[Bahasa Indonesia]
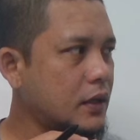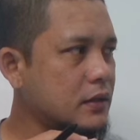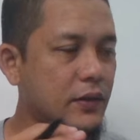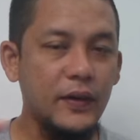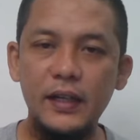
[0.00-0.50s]

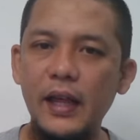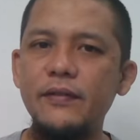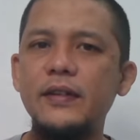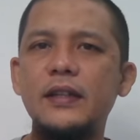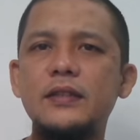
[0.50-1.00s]
Seven
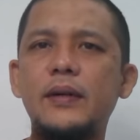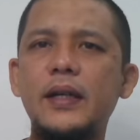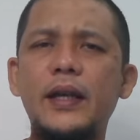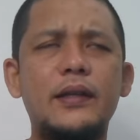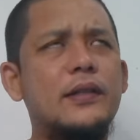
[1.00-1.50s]
Eleven dan
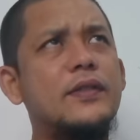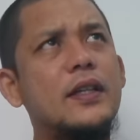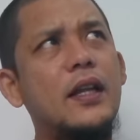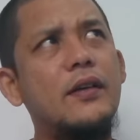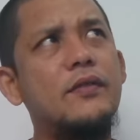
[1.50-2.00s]
sebagainya. Eh Seven
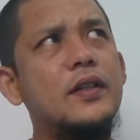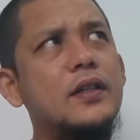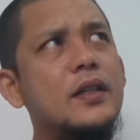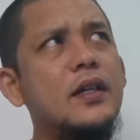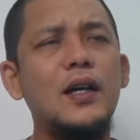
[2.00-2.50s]
Eleven
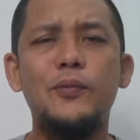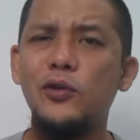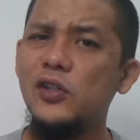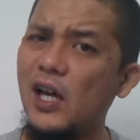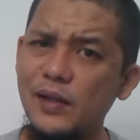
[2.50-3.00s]
nggak
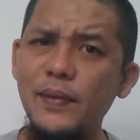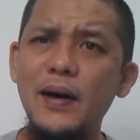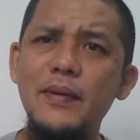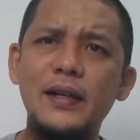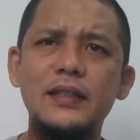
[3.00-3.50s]
peduli
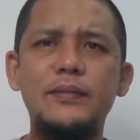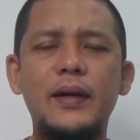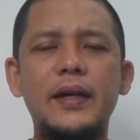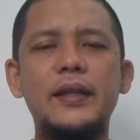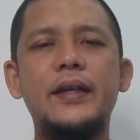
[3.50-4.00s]
Alibaba dan
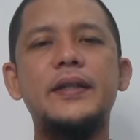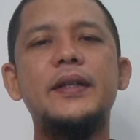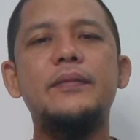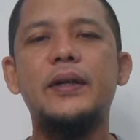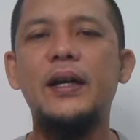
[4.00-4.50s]
sebagainya.
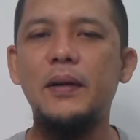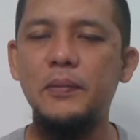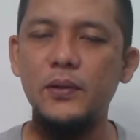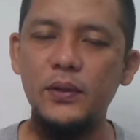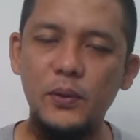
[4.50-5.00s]
Mereka nggak
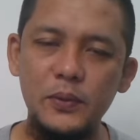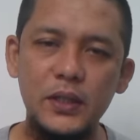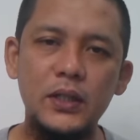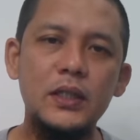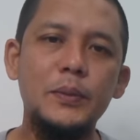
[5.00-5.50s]
peduli
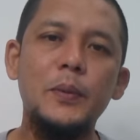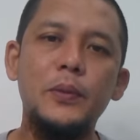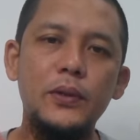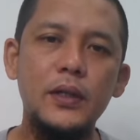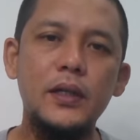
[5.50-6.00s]
kompetitor tapi
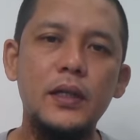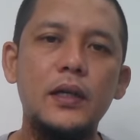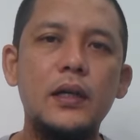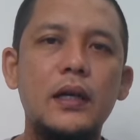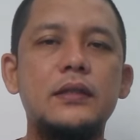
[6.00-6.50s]
peduli ke
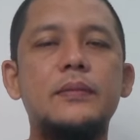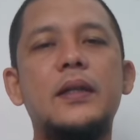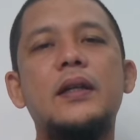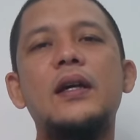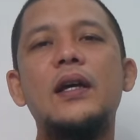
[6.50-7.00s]

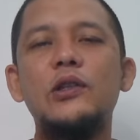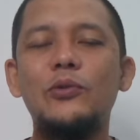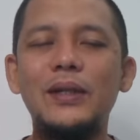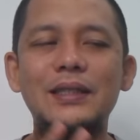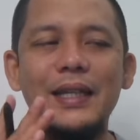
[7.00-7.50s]
customer.
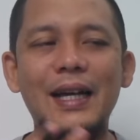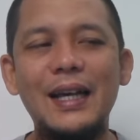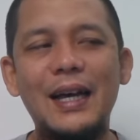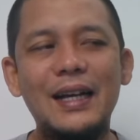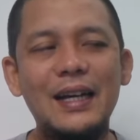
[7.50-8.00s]
Cuman saya
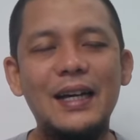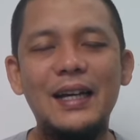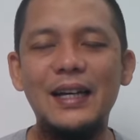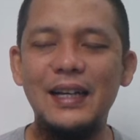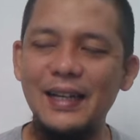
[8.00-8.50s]
agak-agak
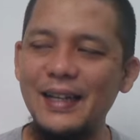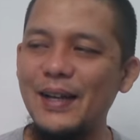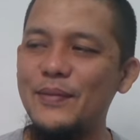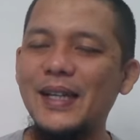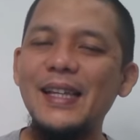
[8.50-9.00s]

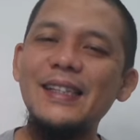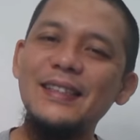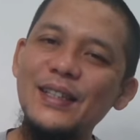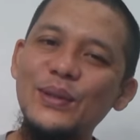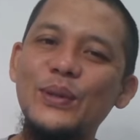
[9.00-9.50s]
agak
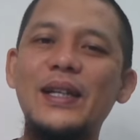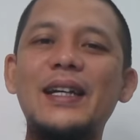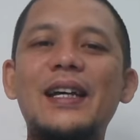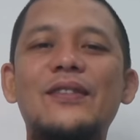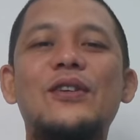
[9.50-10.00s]
mengkritisi itu
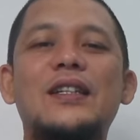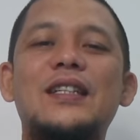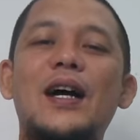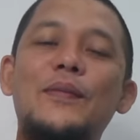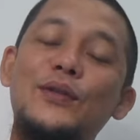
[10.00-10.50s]
karena kan
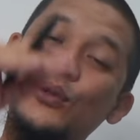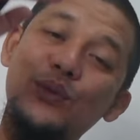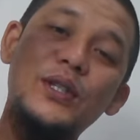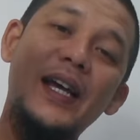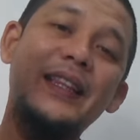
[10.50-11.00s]
Amazon
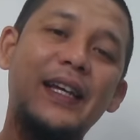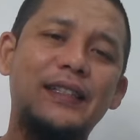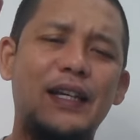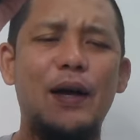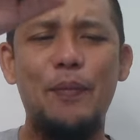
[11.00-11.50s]
tuh di
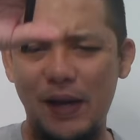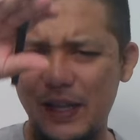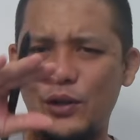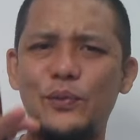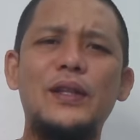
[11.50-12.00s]
atas yang ngapain
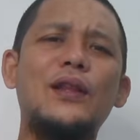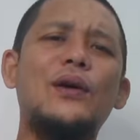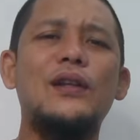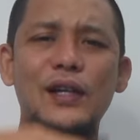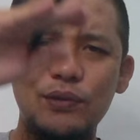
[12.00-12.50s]
lihat
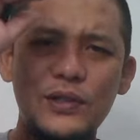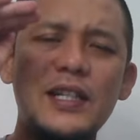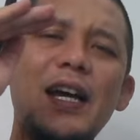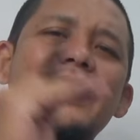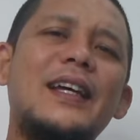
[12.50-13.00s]
kompetitor dia sudah
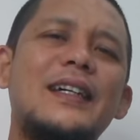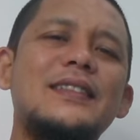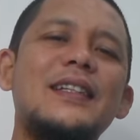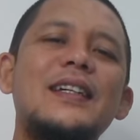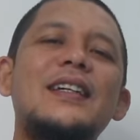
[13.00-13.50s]
di
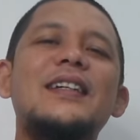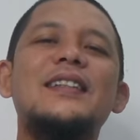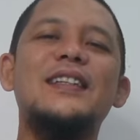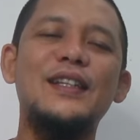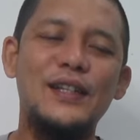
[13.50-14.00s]
atas.
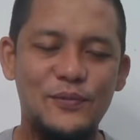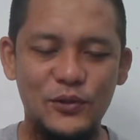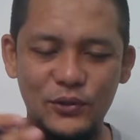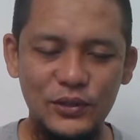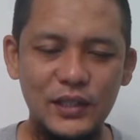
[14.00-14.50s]
Jadi ya
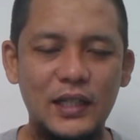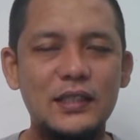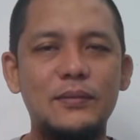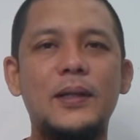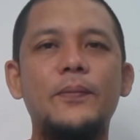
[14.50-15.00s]
fokus ke
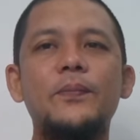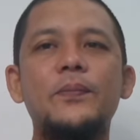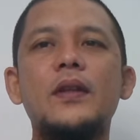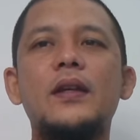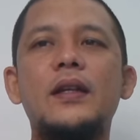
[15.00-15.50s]
customer.
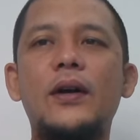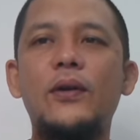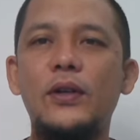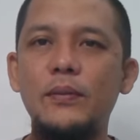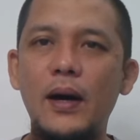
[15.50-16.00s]
Nah
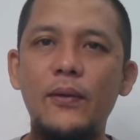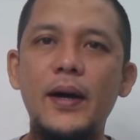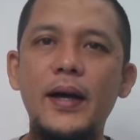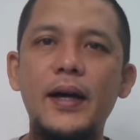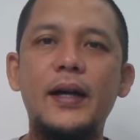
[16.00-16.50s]
kalau di
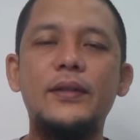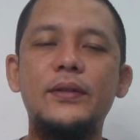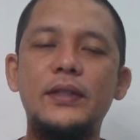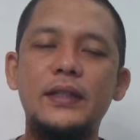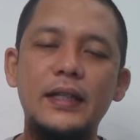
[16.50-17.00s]
bawah
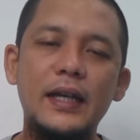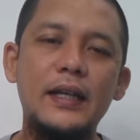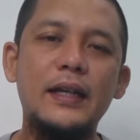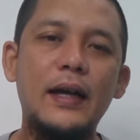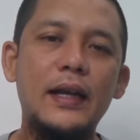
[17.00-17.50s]
atau di tengah
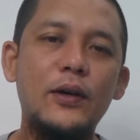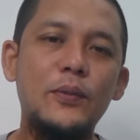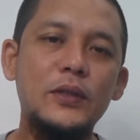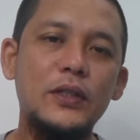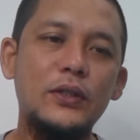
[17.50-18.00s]
yang ada
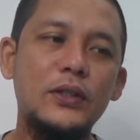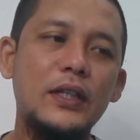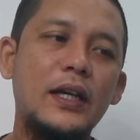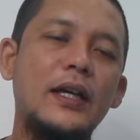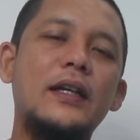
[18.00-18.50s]

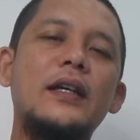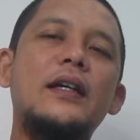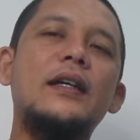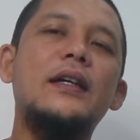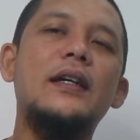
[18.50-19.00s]
kompetitornya
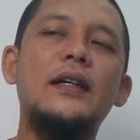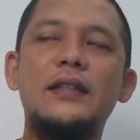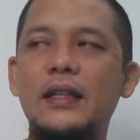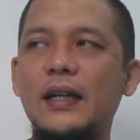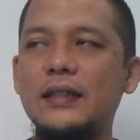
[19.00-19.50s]
uh,
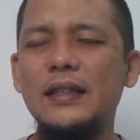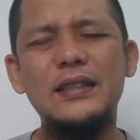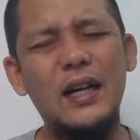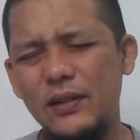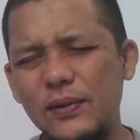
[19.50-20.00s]
saran saya
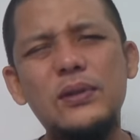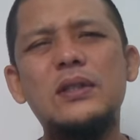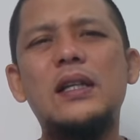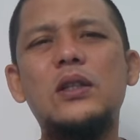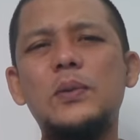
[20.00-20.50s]
jangan
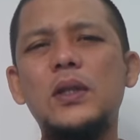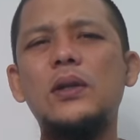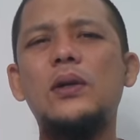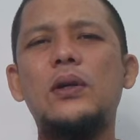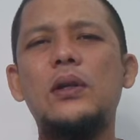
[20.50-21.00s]
fokus lihat
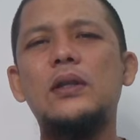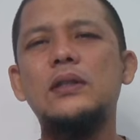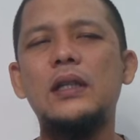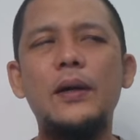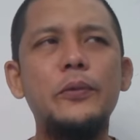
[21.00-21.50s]
kompetitor
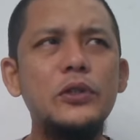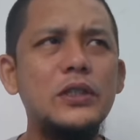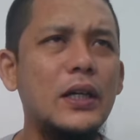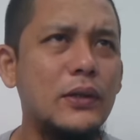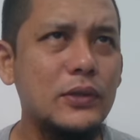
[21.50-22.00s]
saya pun
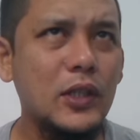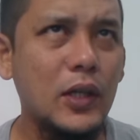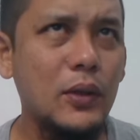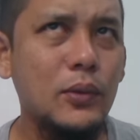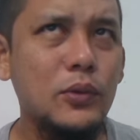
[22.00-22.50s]
ja
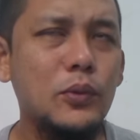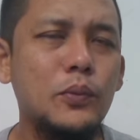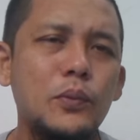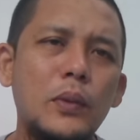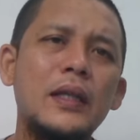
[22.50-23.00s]
sekarang
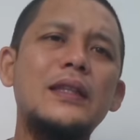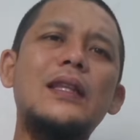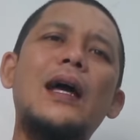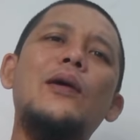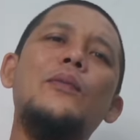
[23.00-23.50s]

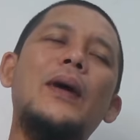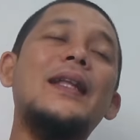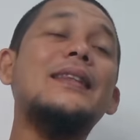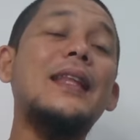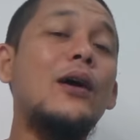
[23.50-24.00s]
na-
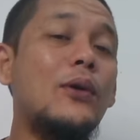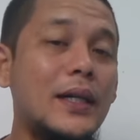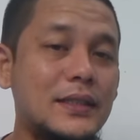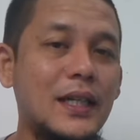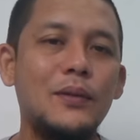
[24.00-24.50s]
mantau aja